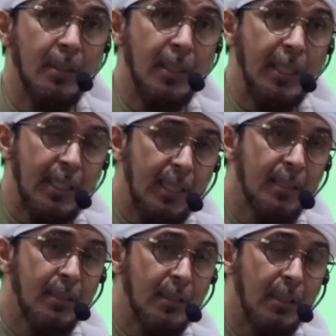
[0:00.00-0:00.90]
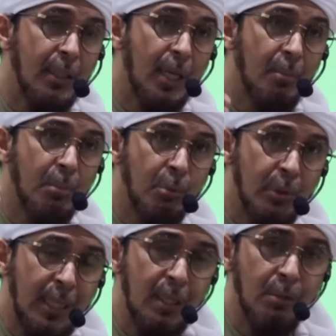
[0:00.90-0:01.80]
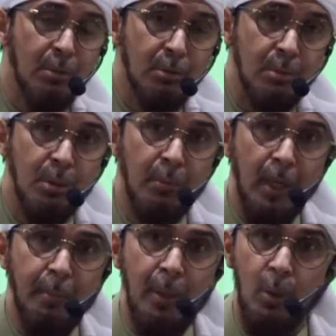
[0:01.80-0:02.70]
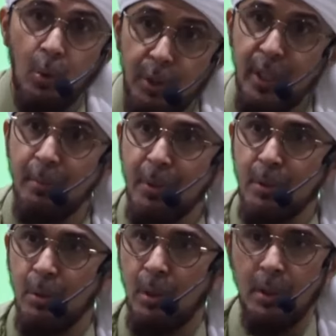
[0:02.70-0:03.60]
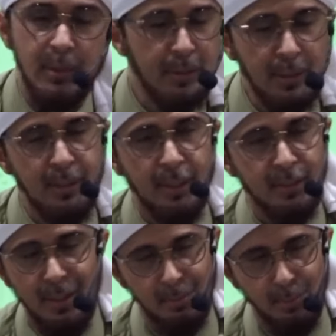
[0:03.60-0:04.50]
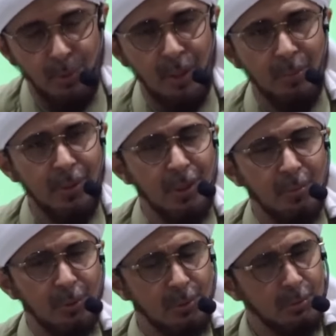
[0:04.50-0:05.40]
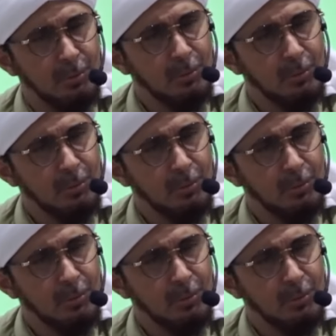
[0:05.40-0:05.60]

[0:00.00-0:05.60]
kita tidak mudah untuk mengambil, oh iya betul, tidak, tak boleh macam itu.